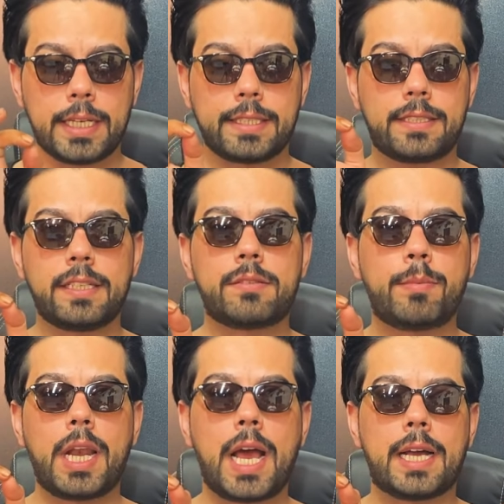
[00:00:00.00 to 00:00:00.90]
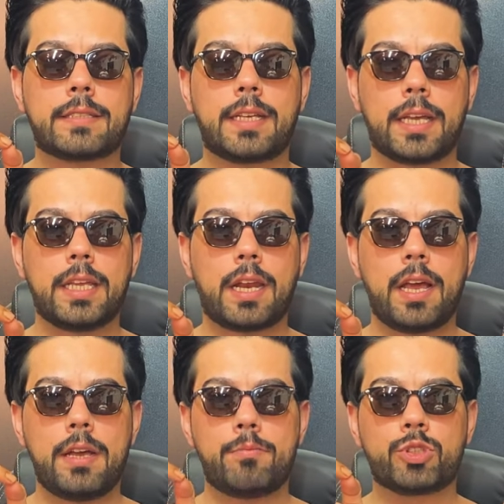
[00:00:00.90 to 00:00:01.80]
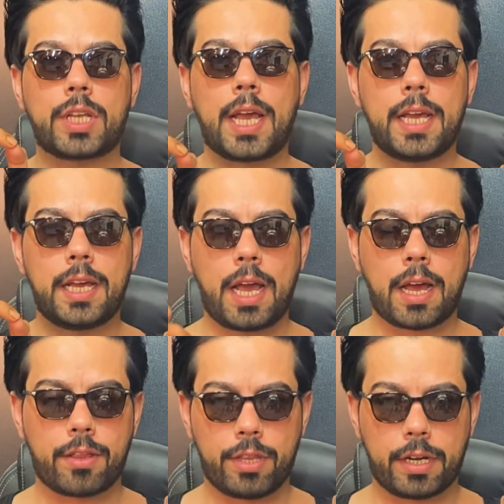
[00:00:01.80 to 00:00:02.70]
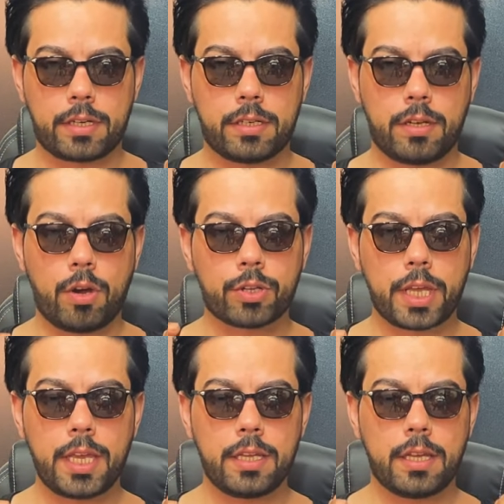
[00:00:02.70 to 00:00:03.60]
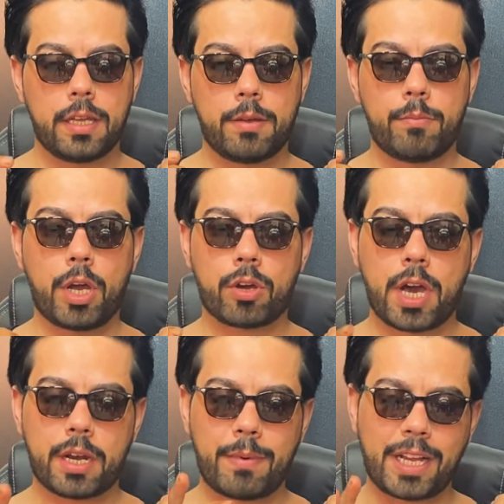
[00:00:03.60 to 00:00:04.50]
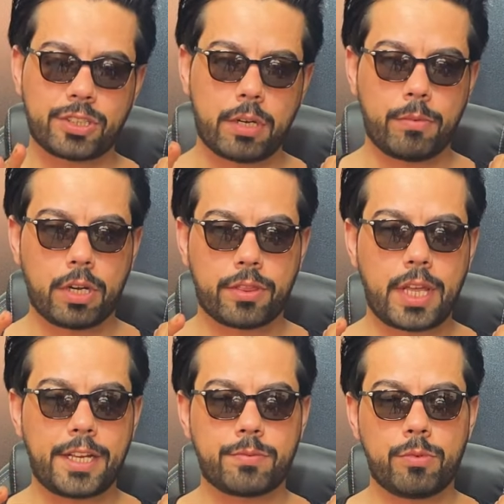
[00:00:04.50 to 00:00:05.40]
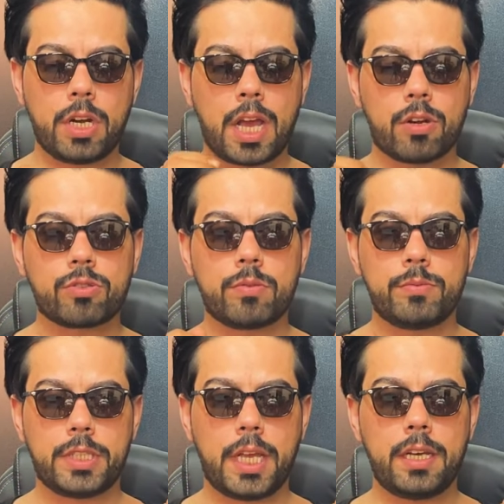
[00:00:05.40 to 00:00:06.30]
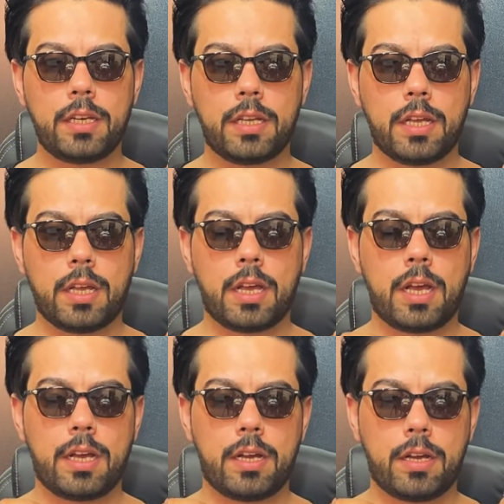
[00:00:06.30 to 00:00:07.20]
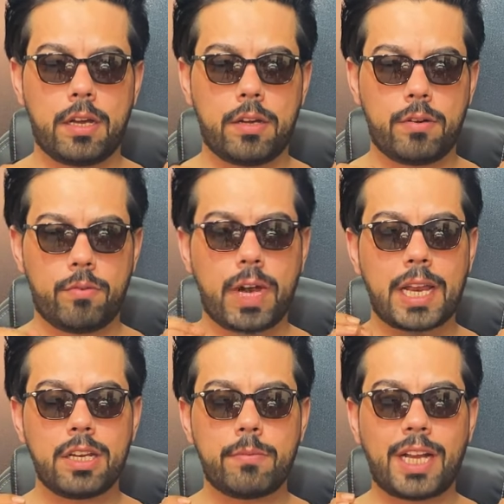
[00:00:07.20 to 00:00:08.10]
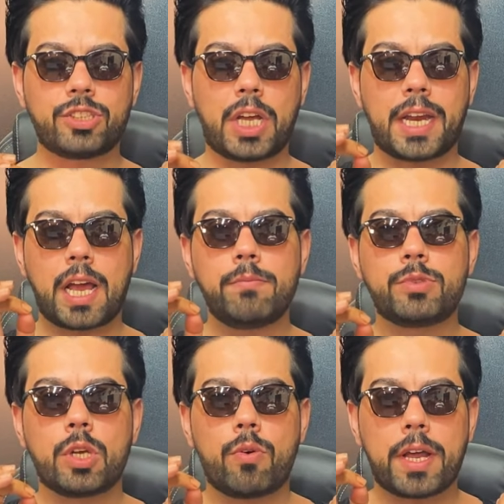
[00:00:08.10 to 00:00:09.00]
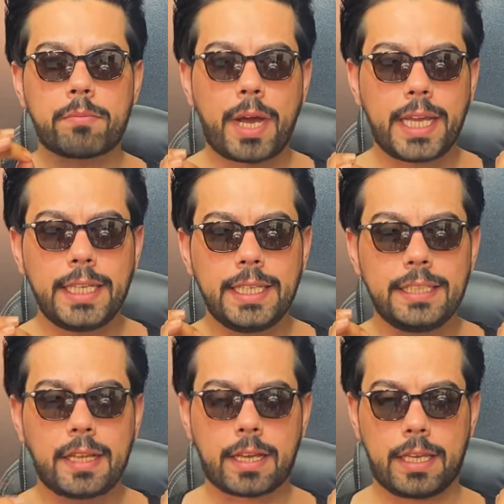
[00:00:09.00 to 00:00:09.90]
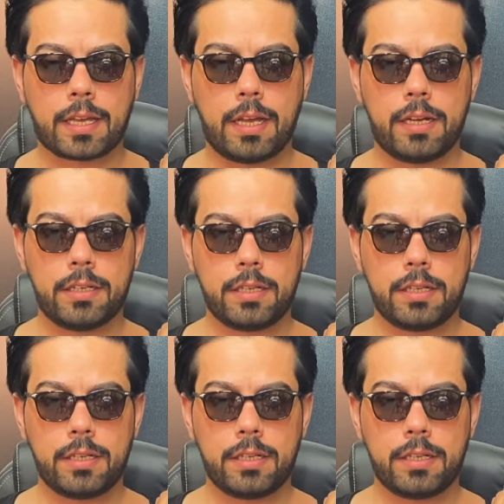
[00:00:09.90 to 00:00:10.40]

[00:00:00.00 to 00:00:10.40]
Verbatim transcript: ست ملاعق صغيرة مصحح اخضر اوكي ما يقارب 10 مول 12 مول اخلطهم زين آه واخليهم على الشعر 45 دقيقه